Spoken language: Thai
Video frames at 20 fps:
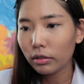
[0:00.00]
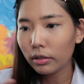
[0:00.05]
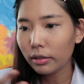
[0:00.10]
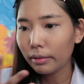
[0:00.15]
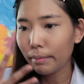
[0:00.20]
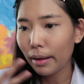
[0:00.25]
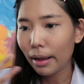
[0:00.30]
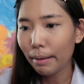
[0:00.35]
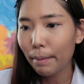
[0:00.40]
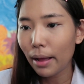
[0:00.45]

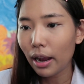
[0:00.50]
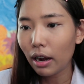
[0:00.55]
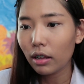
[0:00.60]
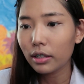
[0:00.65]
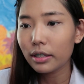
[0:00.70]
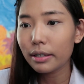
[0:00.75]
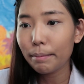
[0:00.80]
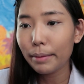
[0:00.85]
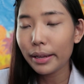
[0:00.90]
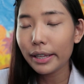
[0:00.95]
ตื่นมาปาก
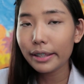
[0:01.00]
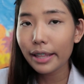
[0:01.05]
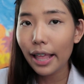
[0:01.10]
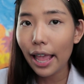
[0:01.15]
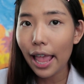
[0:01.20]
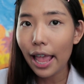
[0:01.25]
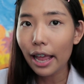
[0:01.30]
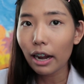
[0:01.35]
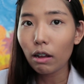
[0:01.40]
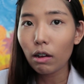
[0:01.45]
เราจะไม่แต
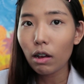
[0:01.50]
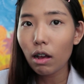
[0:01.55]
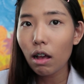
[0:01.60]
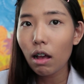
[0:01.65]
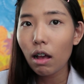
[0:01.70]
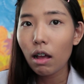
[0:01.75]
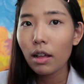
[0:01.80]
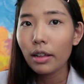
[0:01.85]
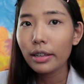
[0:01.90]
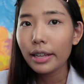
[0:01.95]
กแล้วก็
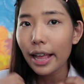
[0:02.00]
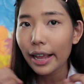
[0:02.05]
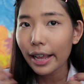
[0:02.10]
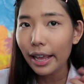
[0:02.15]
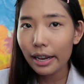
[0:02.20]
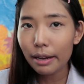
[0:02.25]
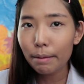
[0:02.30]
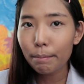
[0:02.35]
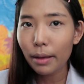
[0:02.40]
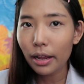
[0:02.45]
ถ้า
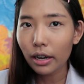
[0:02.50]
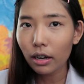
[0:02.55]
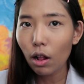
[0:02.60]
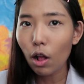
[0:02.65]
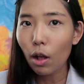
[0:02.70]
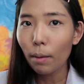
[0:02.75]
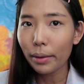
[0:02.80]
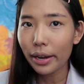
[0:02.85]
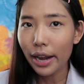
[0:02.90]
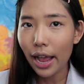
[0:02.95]
แค่ลิปมันก็ออก